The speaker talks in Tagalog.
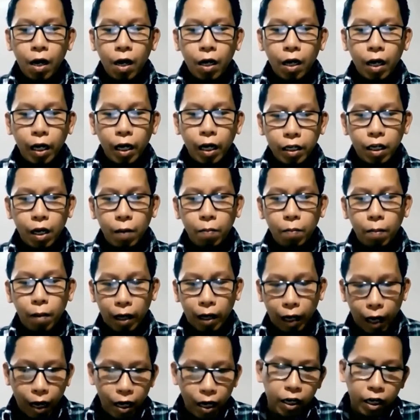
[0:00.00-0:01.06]
kanya,
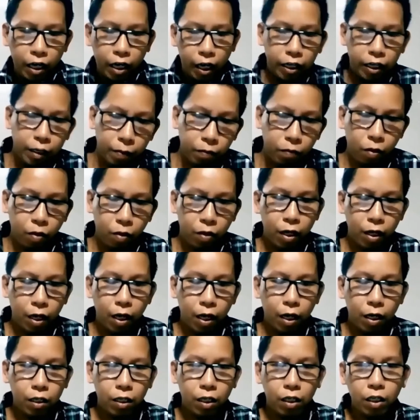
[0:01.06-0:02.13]
marahil iniisip ko
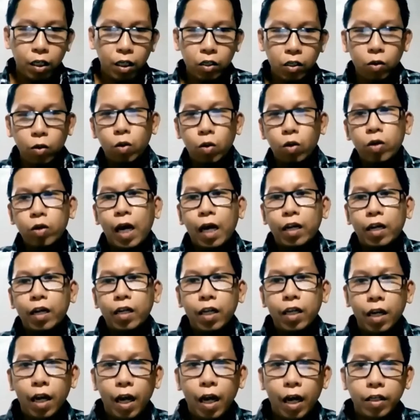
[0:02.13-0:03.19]
na hindi niya siguro
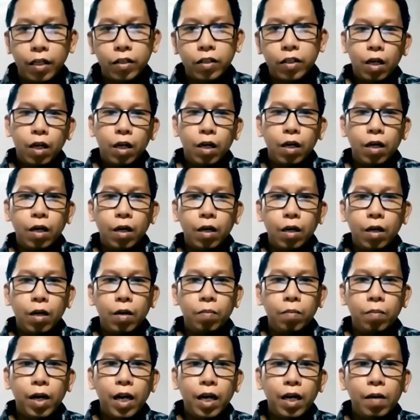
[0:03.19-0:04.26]
na-realize na
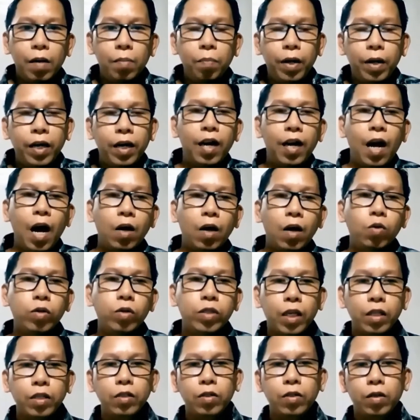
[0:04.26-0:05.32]
malaking
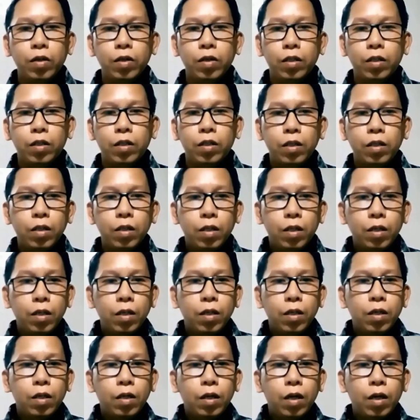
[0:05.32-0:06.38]
pananagutan yon.
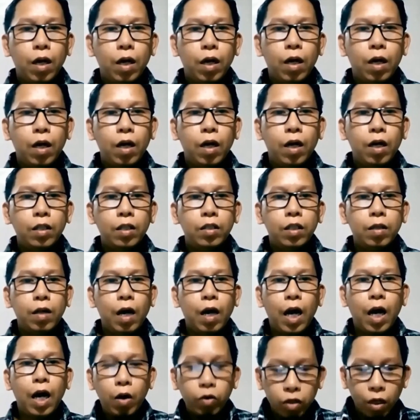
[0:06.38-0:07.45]
Uh,
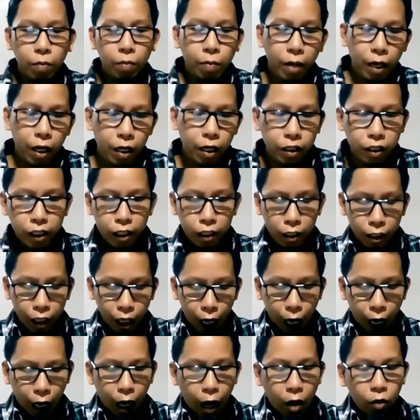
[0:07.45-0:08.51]
accountability,
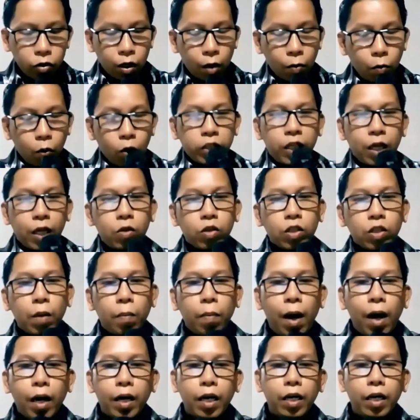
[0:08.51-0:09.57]
accountable siya doon sa
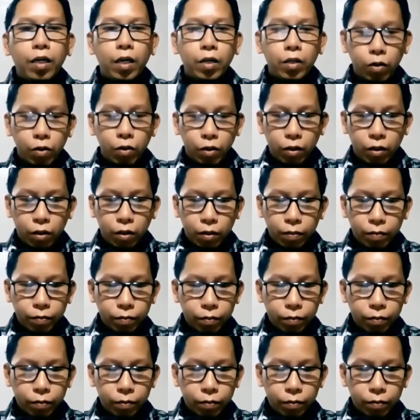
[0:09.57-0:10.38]
bagay na yon.